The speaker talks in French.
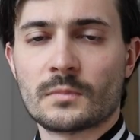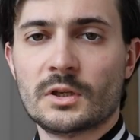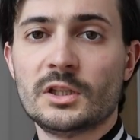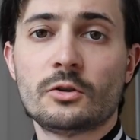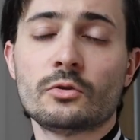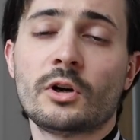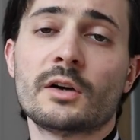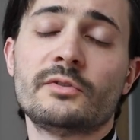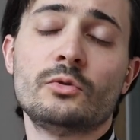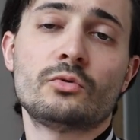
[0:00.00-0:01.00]

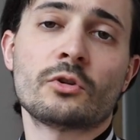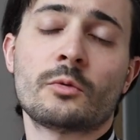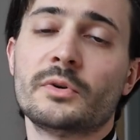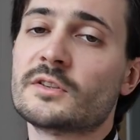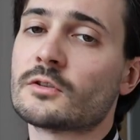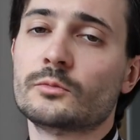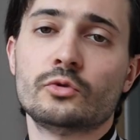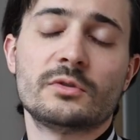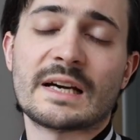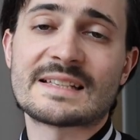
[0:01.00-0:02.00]
L'iconographie du temple est somme
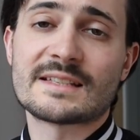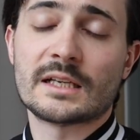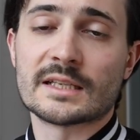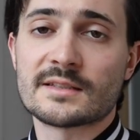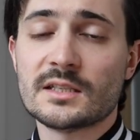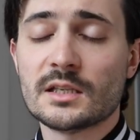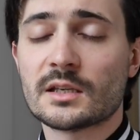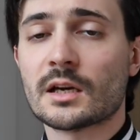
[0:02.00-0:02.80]
toute assez classique,